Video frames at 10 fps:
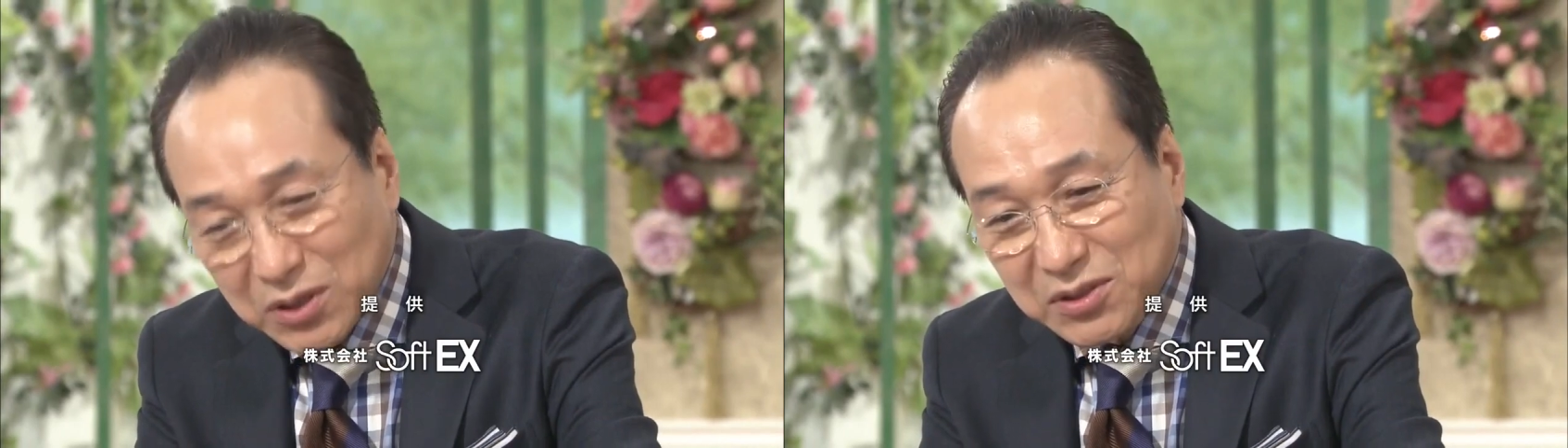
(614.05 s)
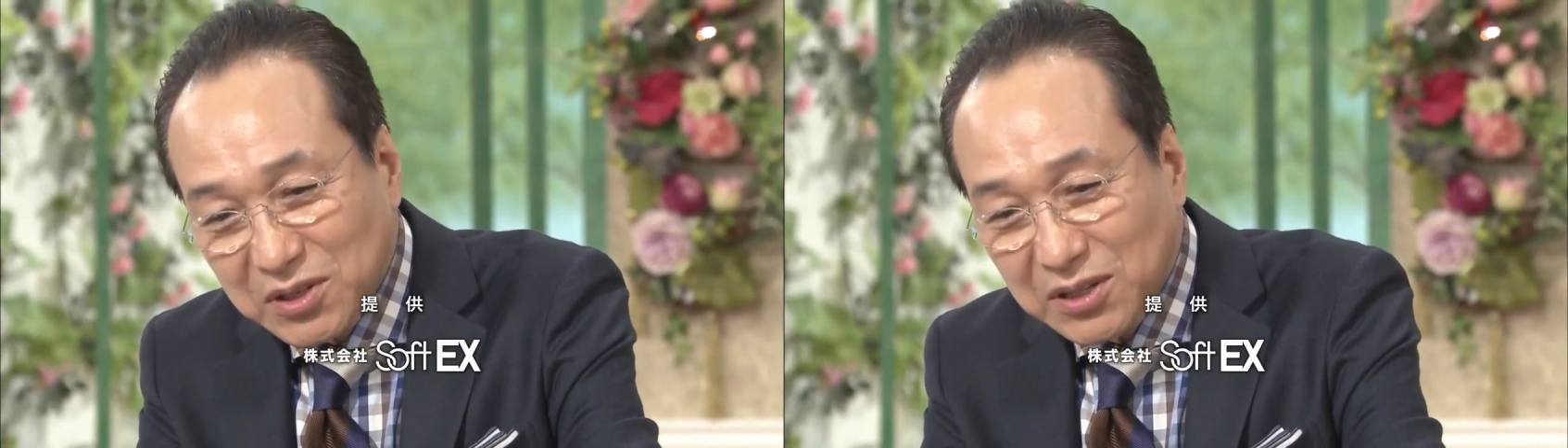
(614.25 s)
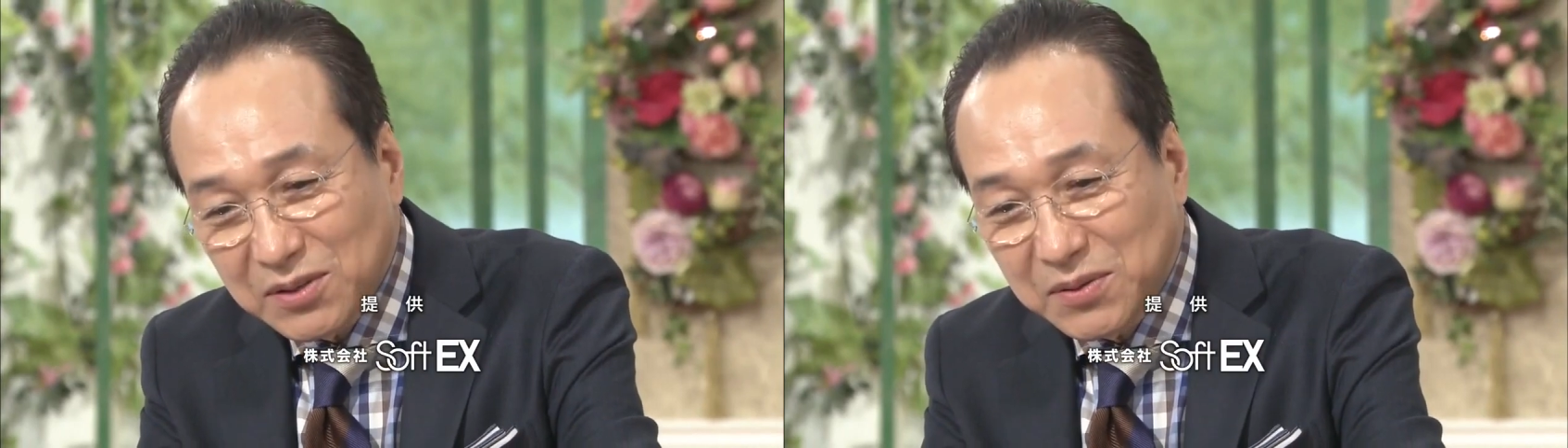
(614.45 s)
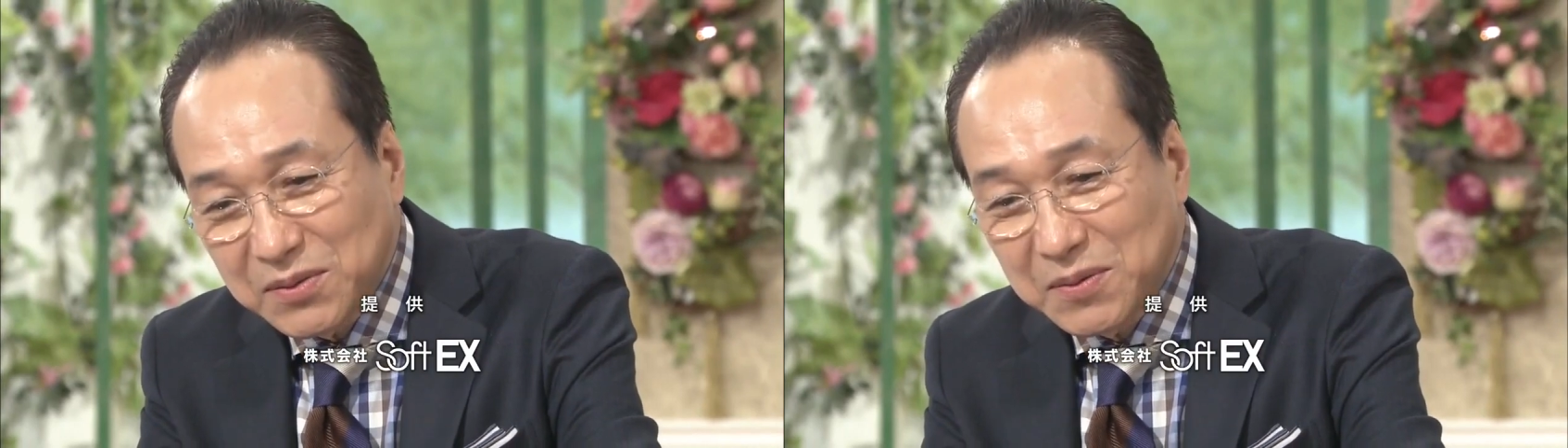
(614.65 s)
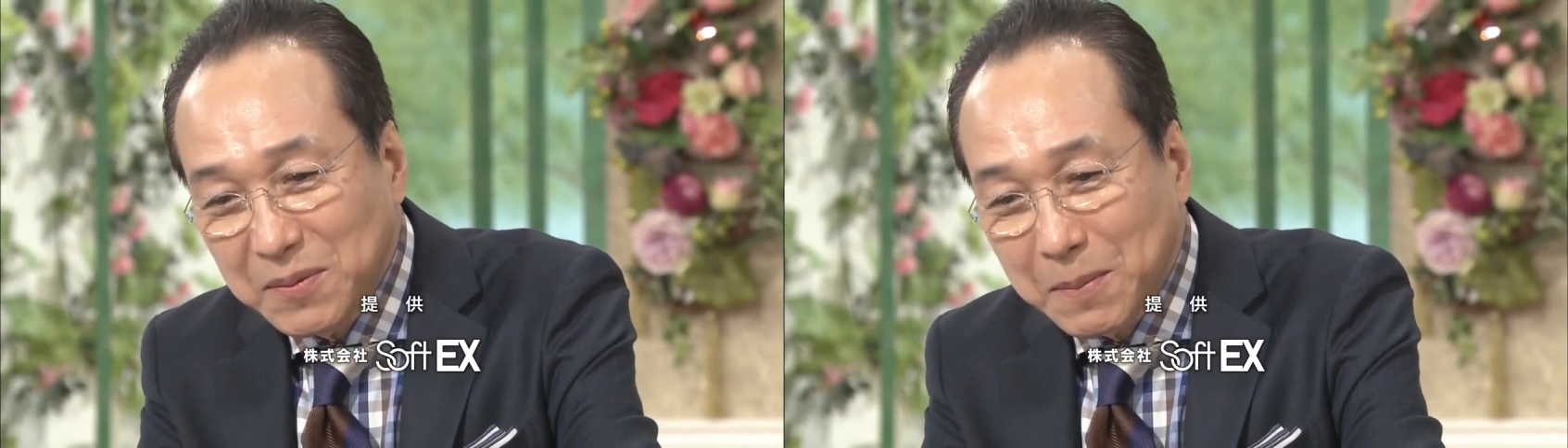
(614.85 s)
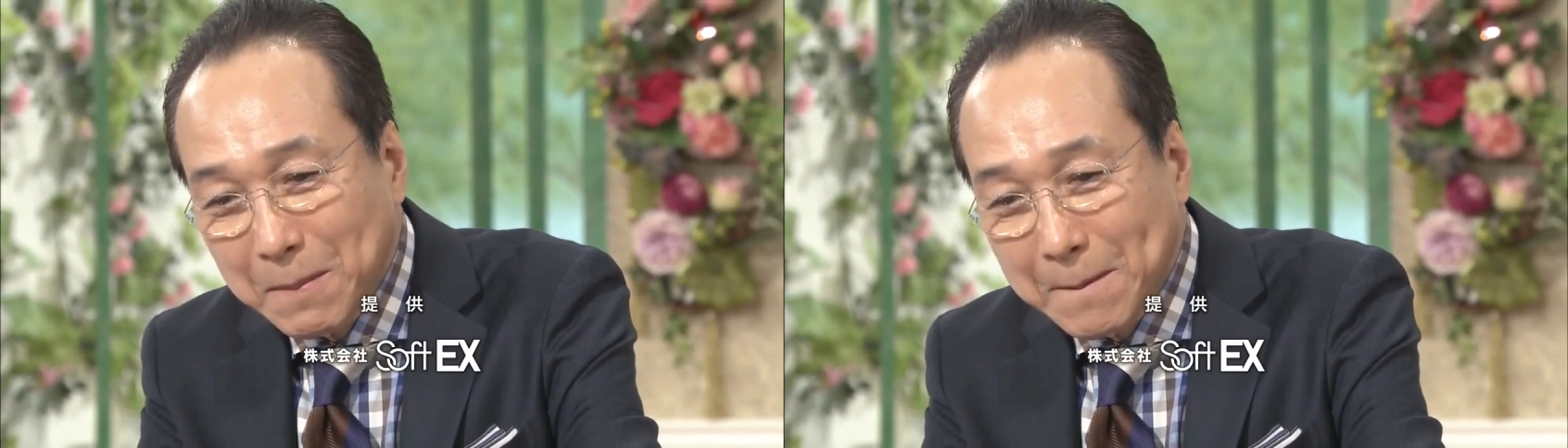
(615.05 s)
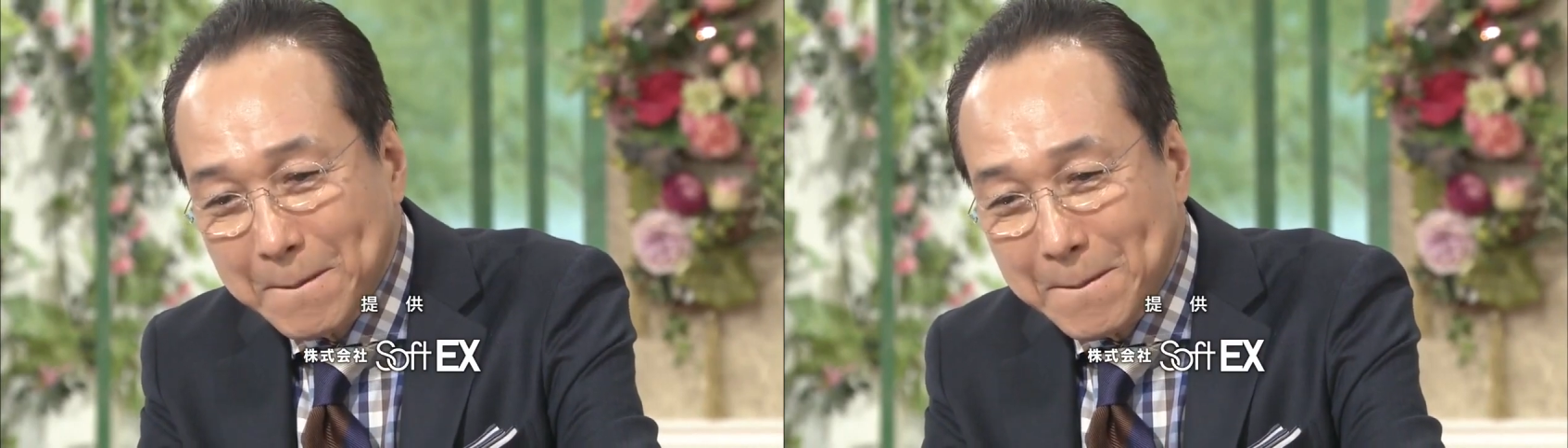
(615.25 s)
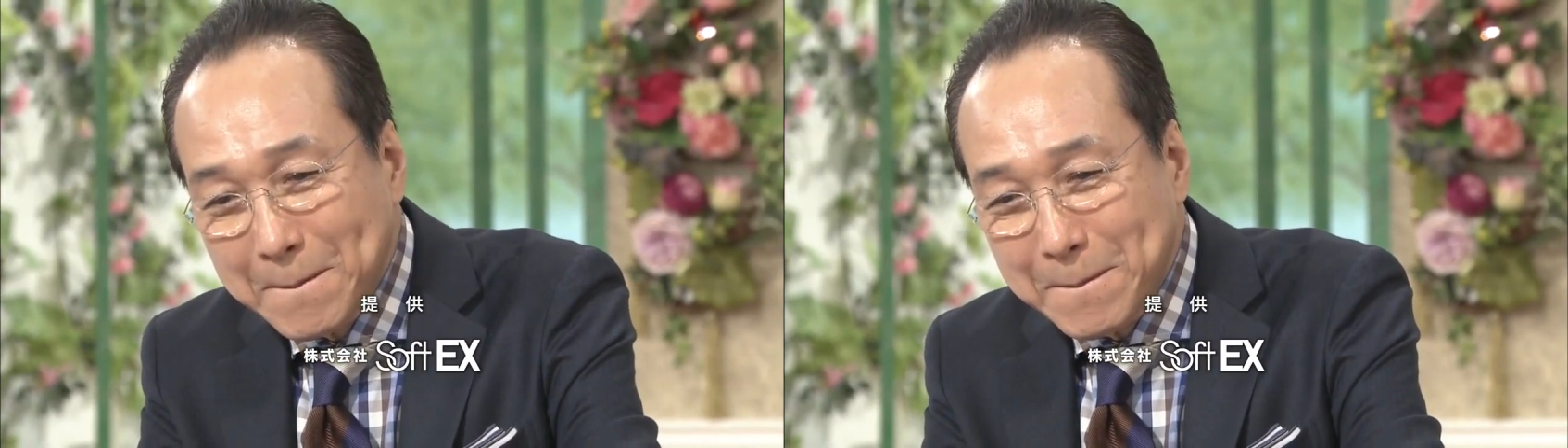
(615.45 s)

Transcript: そうなんですとても怖い